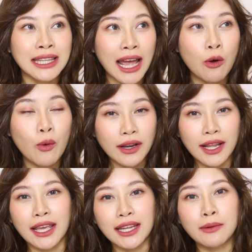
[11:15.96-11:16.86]
ถ้าวันไห
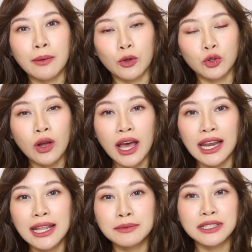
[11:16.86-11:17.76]
นที่แบบเราต้องการ
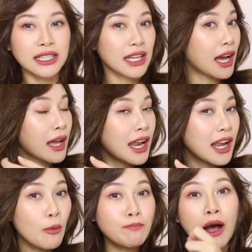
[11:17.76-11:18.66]
รีบจริงๆเนี่ย
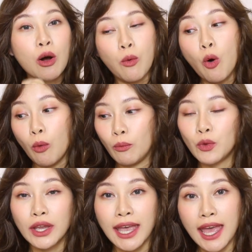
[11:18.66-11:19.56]
เราเป่าผม
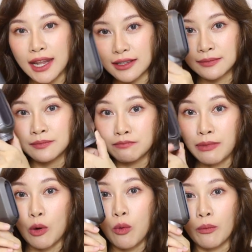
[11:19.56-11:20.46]
ด้วยแกน
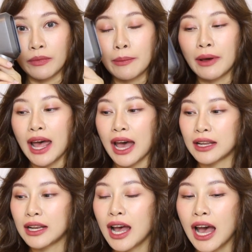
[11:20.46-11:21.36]
เป่าผมธรรมดา
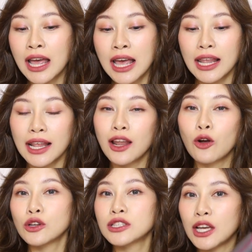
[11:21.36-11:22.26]
เนี่ยนะคะแล้วเรา
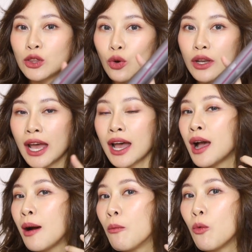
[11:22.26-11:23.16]
ก็ใช้ตัวเนี้ย
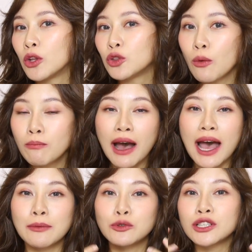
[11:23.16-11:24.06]
ม้วนตรงปลา
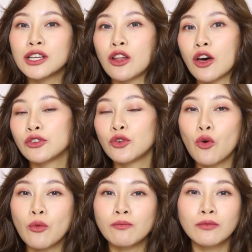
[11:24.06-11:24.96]
ยมันจะได้รอน
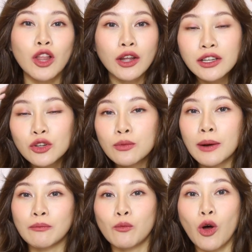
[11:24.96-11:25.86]
งุ้มรอนที่ดูแบ
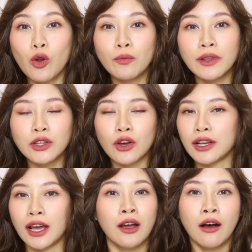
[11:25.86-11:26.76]
บวอลลุ่มนิดหน่อย
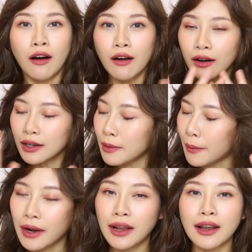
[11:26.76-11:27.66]
เนี่ยคือแบ
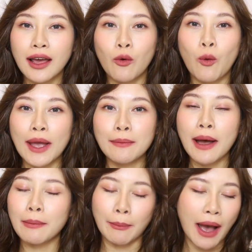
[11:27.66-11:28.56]
บอันนั้นอะไว
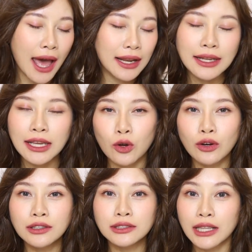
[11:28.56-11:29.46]
มากแบบ5นาทีก็
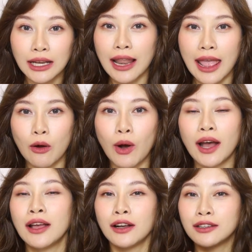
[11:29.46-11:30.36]
คือเสร็จแล้วอะ
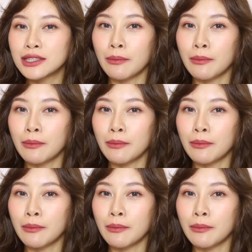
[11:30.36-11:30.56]
คือ